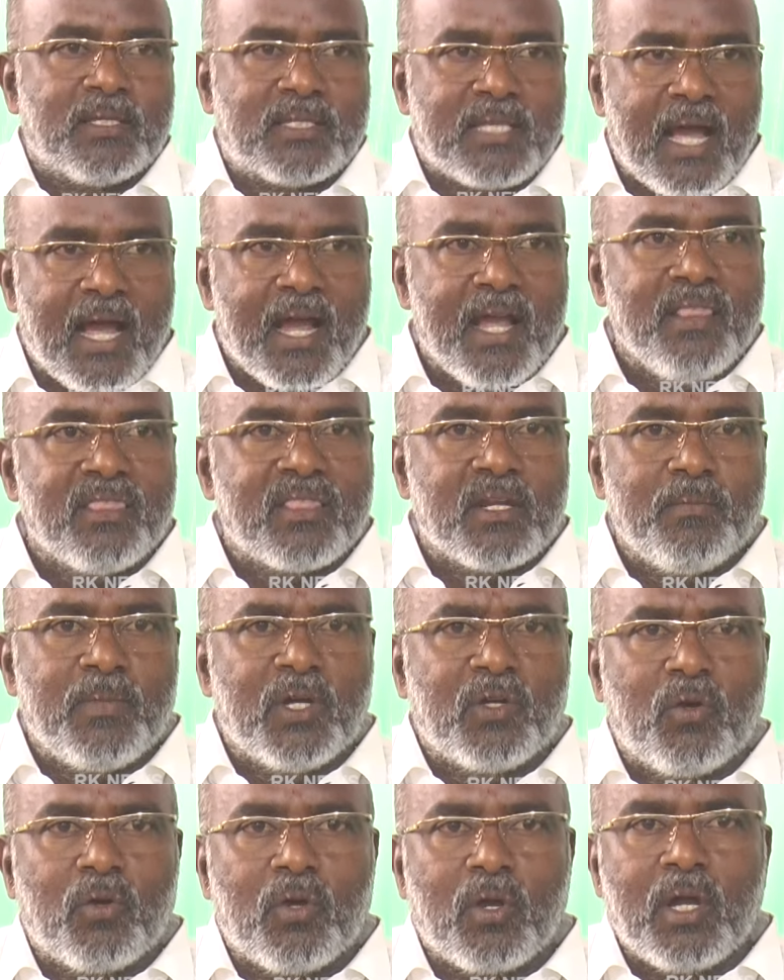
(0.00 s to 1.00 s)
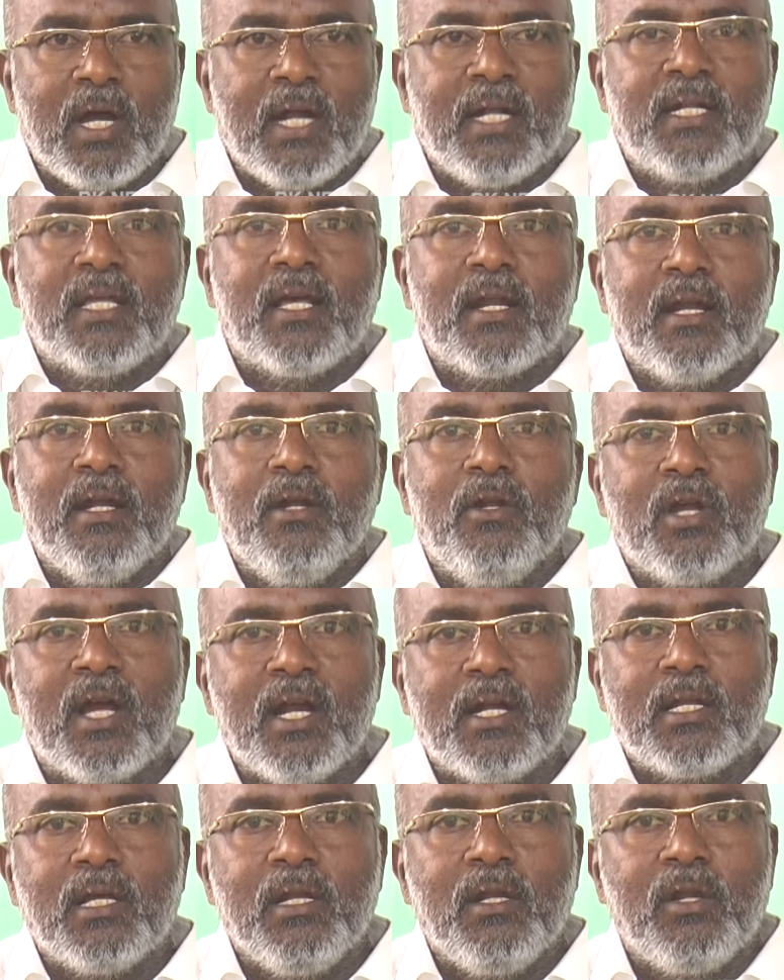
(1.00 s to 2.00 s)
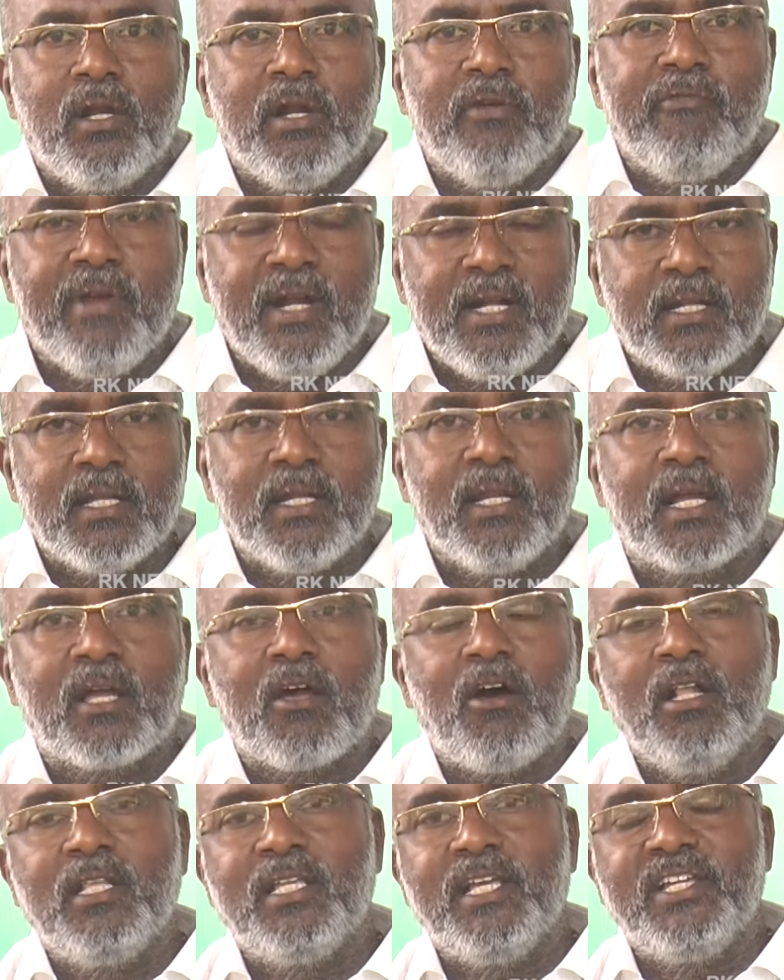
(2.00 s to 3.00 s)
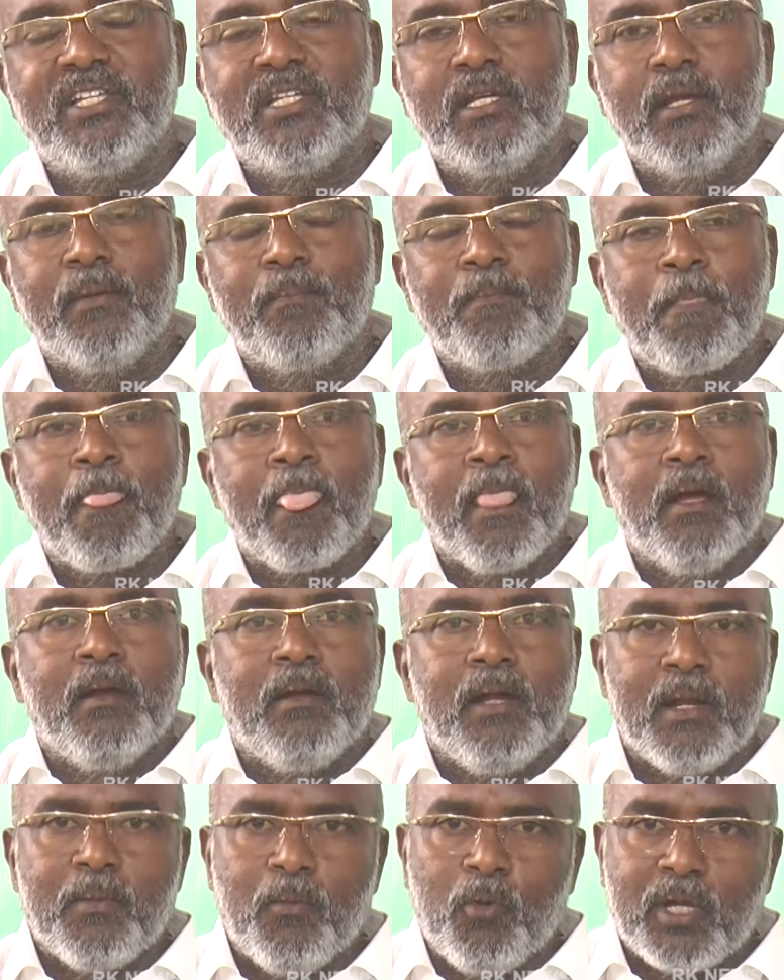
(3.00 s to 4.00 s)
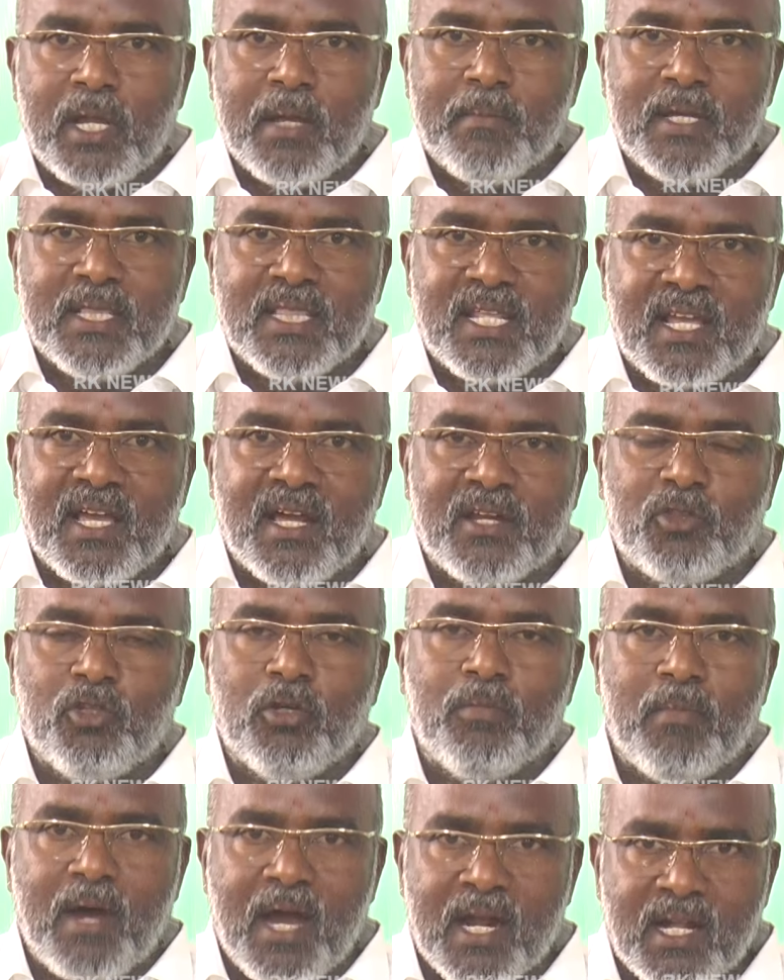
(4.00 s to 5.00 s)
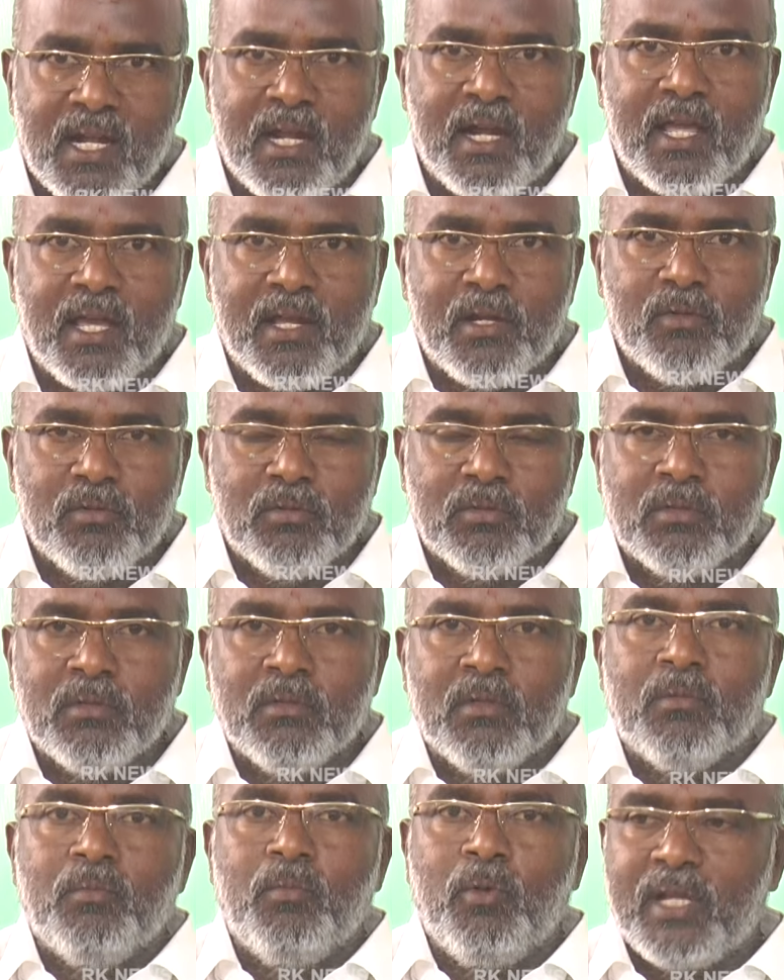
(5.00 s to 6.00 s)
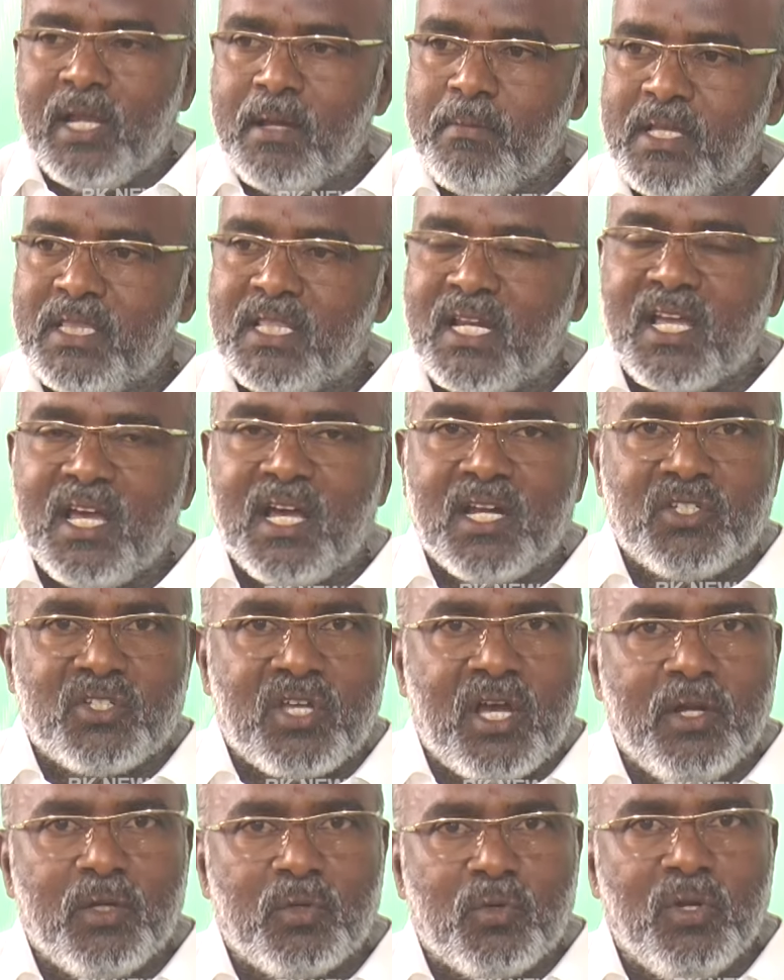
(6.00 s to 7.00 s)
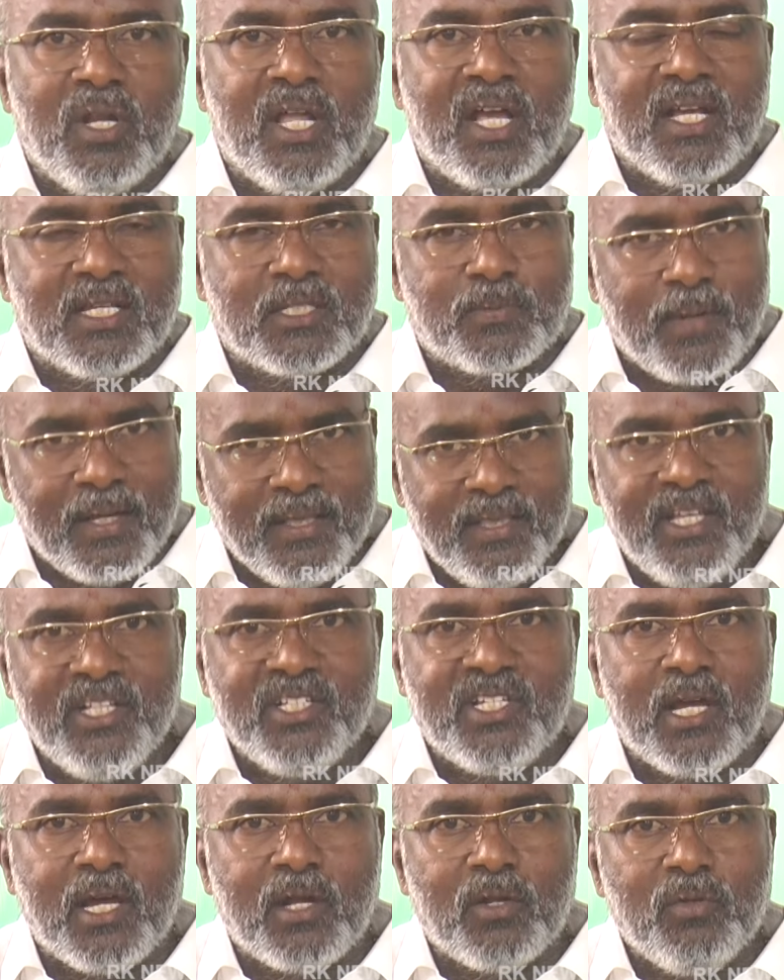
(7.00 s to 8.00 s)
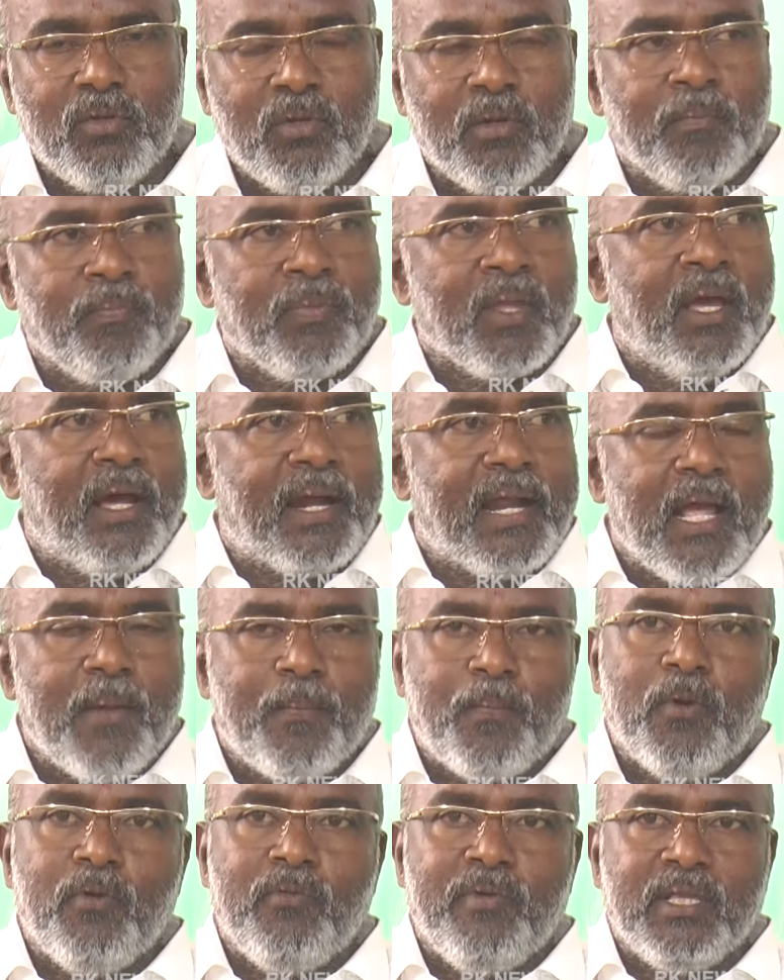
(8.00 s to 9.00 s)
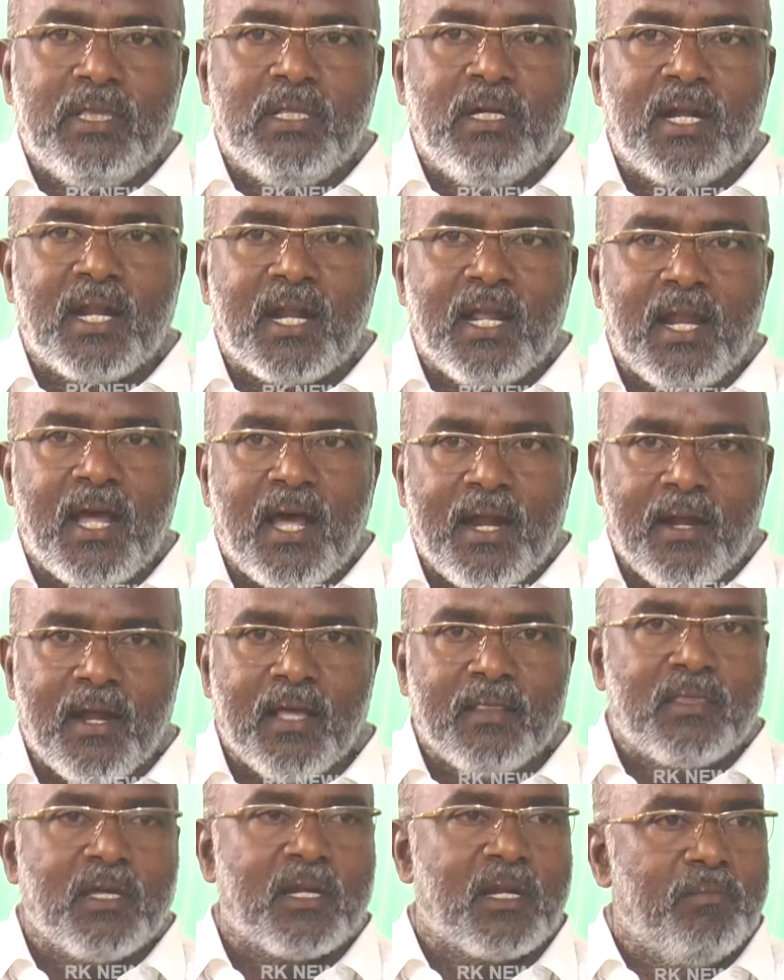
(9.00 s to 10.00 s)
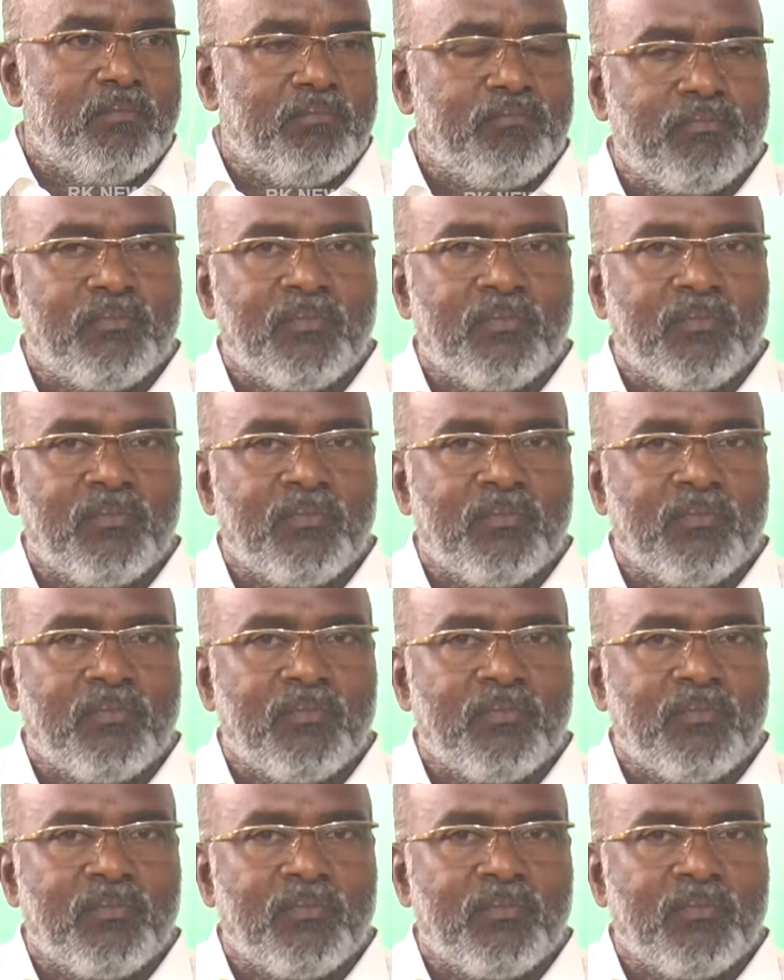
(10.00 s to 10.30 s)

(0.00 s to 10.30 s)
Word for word: సాయంత్రం ఒక గంట రెండు గంటల్లోనే వెంటనే కాల్ చేసి నేను ముఖ్యమంత్రి గారితో మాట్లాడాను ముఖ్యమంత్రి గారు సానుకూలంగా స్పందించారు రేపు విద్యుడాల అనంతరం